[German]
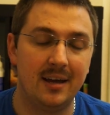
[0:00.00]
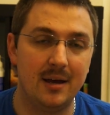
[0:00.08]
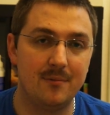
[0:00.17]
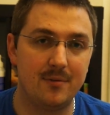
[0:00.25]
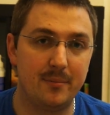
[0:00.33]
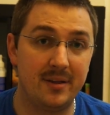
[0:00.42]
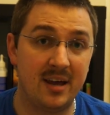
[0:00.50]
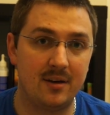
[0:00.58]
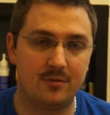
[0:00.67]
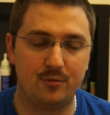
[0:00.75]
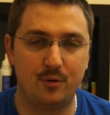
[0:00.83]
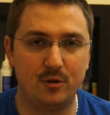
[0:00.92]
ähm, wenn man
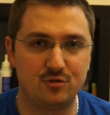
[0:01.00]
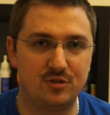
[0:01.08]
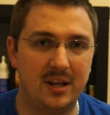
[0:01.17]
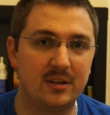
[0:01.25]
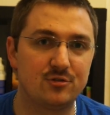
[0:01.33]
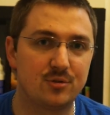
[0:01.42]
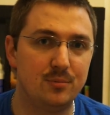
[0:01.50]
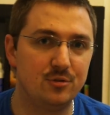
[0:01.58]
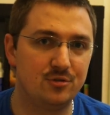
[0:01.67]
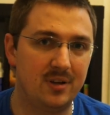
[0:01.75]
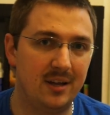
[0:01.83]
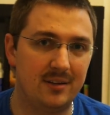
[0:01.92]
da so Deutsch und Englisch
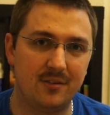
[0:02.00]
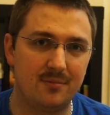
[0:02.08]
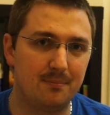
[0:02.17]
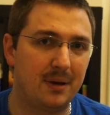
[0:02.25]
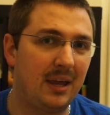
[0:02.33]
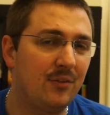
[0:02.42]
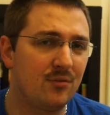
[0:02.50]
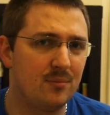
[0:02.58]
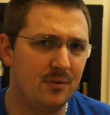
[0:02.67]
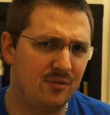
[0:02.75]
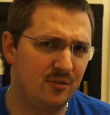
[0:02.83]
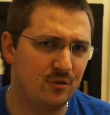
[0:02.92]
gemischt hat, das bricht so
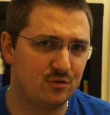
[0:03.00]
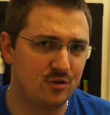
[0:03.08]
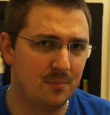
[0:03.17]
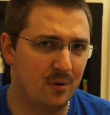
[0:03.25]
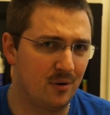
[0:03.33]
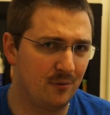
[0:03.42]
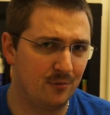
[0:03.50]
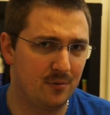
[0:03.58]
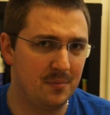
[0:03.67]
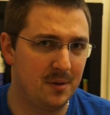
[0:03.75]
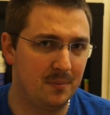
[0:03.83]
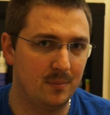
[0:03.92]
ein bisschen die Stimmung
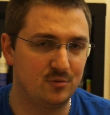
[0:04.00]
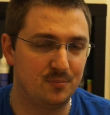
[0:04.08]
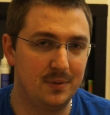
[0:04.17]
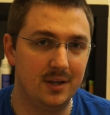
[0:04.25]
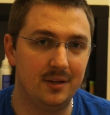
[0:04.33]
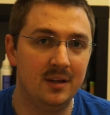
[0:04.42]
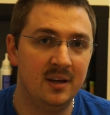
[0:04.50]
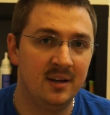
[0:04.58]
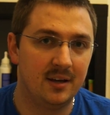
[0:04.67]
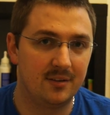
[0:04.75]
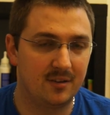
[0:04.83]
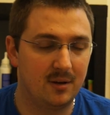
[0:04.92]
für mich beim Spielen.
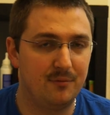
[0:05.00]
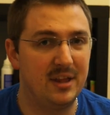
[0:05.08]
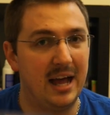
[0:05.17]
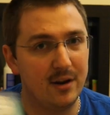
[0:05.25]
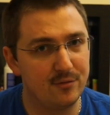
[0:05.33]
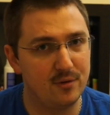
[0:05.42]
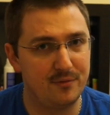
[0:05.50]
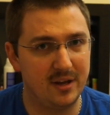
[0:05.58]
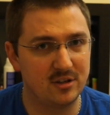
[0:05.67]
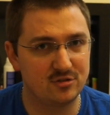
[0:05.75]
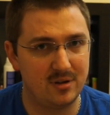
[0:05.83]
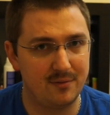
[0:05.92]
Also ich glaube, wenn alles nur auf
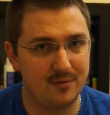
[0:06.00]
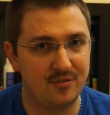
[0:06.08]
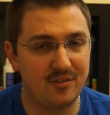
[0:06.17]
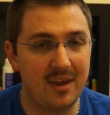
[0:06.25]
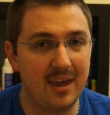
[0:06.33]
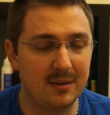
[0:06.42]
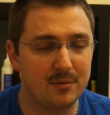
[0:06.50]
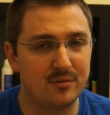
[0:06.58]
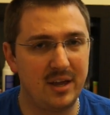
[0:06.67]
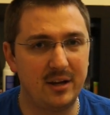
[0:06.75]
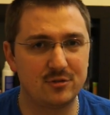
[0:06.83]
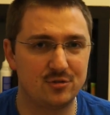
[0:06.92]
Englisch wäre, würde es gehen, aber
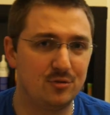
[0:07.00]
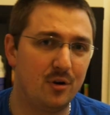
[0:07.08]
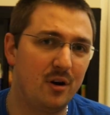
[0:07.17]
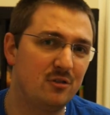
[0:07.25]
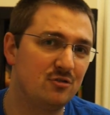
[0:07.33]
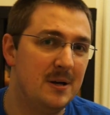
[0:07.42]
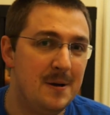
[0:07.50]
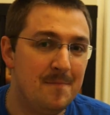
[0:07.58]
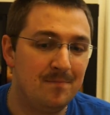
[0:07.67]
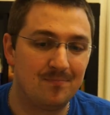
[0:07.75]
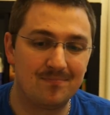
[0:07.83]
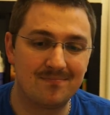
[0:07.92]
so Englisch und Deutsch
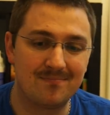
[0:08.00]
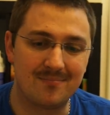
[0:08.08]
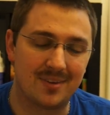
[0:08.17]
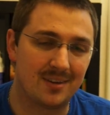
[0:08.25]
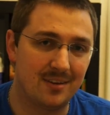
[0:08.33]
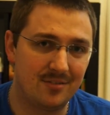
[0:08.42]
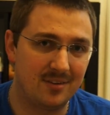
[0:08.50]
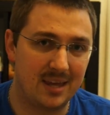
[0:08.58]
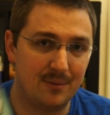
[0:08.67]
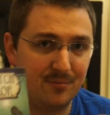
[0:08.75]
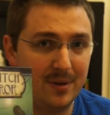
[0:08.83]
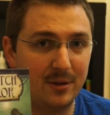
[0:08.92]
hm, ist,
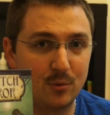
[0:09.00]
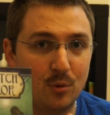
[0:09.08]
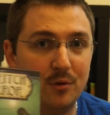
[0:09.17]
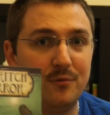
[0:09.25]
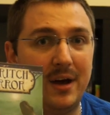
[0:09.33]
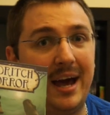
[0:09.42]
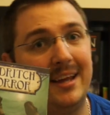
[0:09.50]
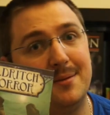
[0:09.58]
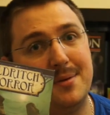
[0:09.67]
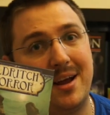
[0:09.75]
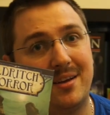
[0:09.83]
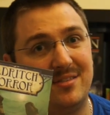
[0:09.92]
ich habe es mir halt geholt, weil
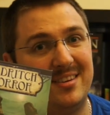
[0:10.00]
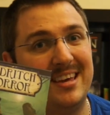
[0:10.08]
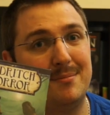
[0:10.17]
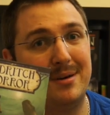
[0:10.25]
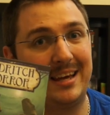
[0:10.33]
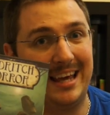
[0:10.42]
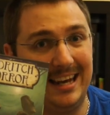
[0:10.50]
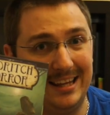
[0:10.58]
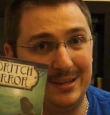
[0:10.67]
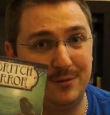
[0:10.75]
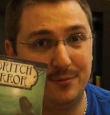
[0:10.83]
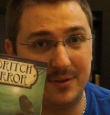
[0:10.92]
Heidelberger sich immer
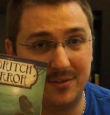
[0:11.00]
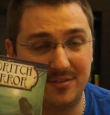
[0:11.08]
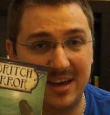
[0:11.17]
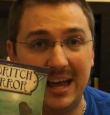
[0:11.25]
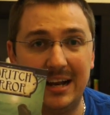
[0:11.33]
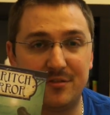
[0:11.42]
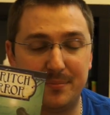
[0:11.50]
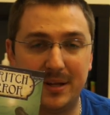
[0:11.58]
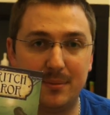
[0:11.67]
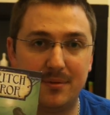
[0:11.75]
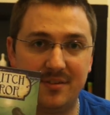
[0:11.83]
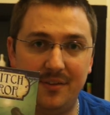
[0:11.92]
relativ viel Zeit lässt bei
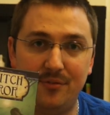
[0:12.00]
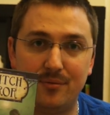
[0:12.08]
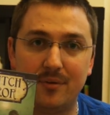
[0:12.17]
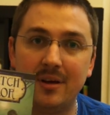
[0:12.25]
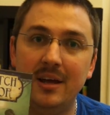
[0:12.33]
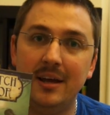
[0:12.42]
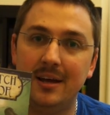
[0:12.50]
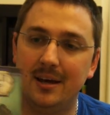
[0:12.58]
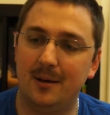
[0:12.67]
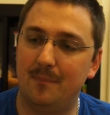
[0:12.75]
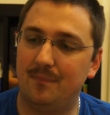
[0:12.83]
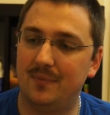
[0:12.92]
der Übersetzung
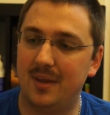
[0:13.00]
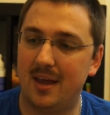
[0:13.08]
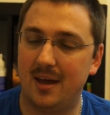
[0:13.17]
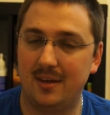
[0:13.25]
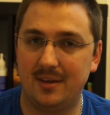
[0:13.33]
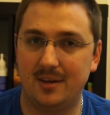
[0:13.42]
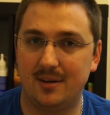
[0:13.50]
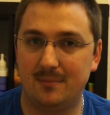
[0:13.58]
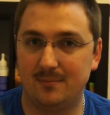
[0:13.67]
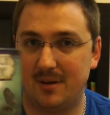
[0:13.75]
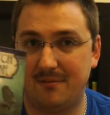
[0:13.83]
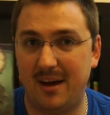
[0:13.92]
ähm, der,
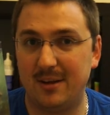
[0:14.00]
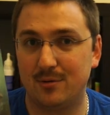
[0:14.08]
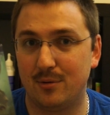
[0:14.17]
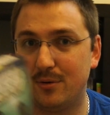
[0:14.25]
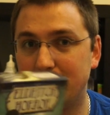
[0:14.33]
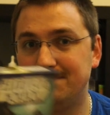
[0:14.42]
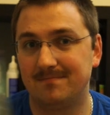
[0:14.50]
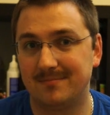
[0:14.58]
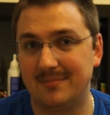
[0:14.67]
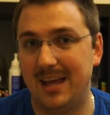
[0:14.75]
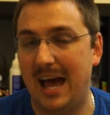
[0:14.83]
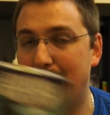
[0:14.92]
der Erweiterung.
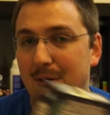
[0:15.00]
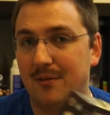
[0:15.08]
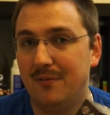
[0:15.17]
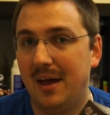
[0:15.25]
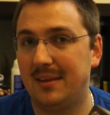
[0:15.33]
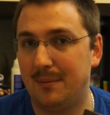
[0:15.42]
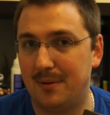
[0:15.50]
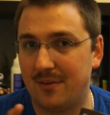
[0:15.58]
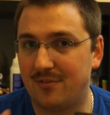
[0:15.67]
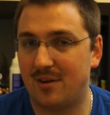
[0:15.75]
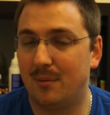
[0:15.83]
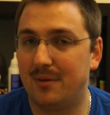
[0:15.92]
Aber ich werde ab
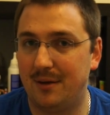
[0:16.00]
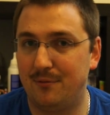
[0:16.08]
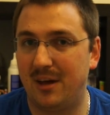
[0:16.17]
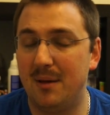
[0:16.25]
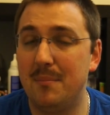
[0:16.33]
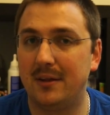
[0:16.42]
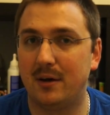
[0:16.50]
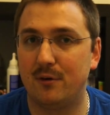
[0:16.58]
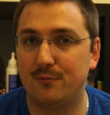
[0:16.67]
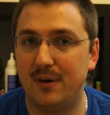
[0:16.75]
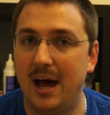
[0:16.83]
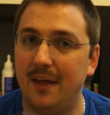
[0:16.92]
jetzt, glaube ich, einfach immer
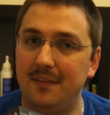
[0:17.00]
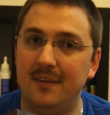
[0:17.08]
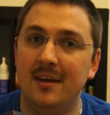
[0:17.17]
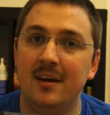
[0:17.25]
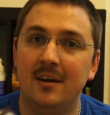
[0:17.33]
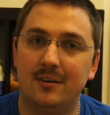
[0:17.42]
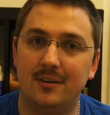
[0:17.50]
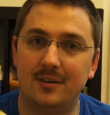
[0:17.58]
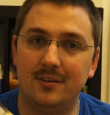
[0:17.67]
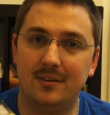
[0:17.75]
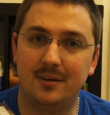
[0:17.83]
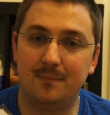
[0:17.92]
darauf warten
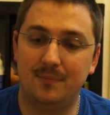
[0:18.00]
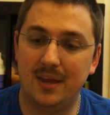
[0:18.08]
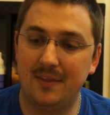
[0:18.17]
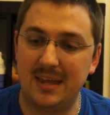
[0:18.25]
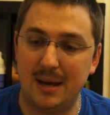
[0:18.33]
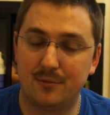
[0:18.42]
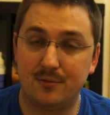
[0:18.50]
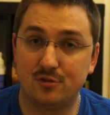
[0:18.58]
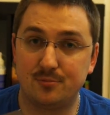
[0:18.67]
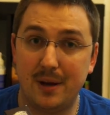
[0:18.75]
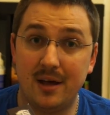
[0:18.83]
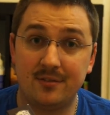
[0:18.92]
und ähm, dann damit
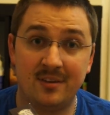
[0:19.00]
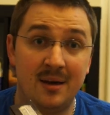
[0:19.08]
viel Spaß